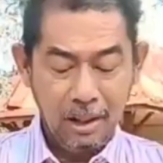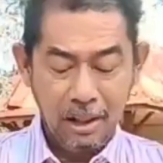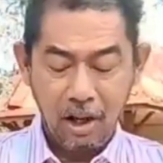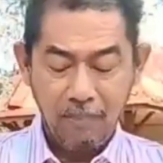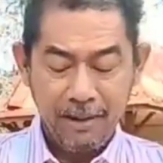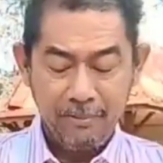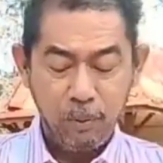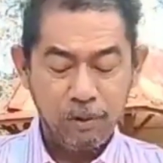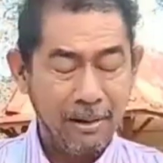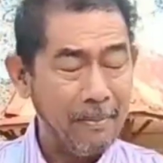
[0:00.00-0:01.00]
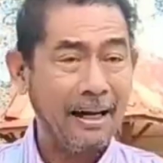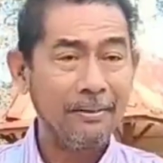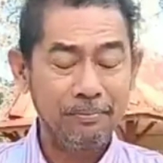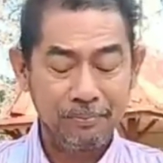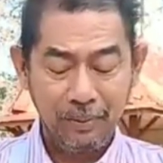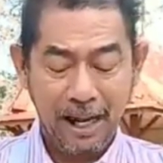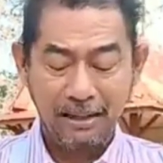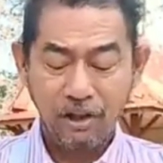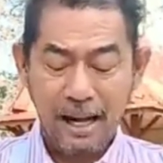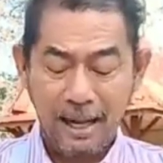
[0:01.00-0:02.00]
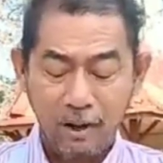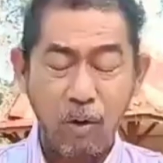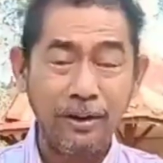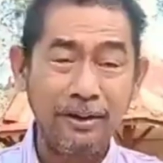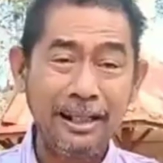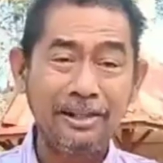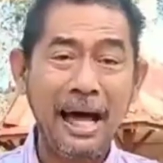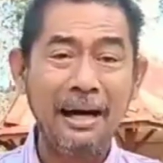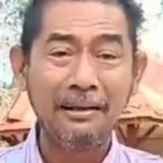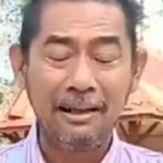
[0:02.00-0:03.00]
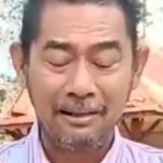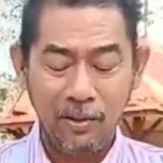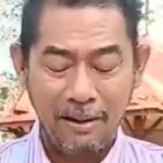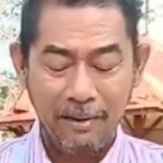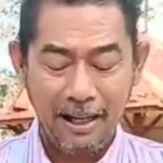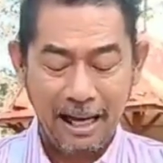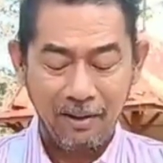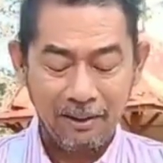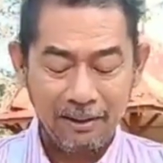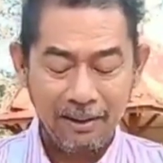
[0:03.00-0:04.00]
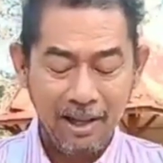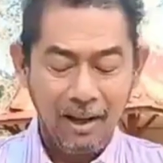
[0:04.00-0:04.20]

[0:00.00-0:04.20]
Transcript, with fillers: แล้วก็มีผู้สมัครหลายต่อหลายคนที่สร้างคือความมือหาก็คือ